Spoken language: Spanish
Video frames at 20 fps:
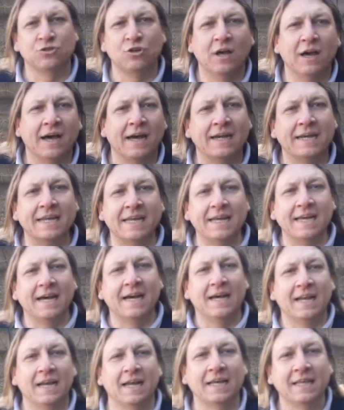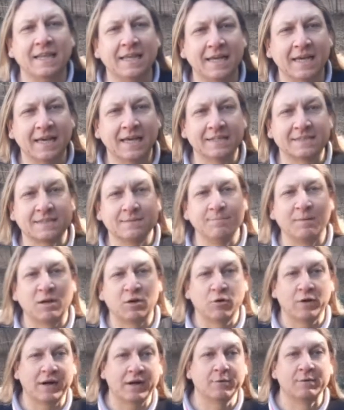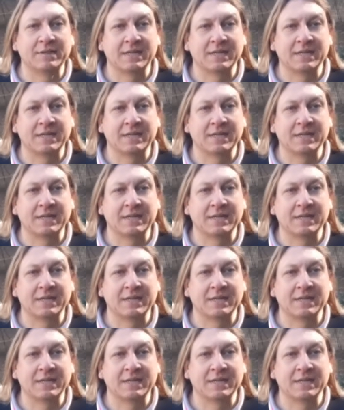ciudadanía, la idea es mejorar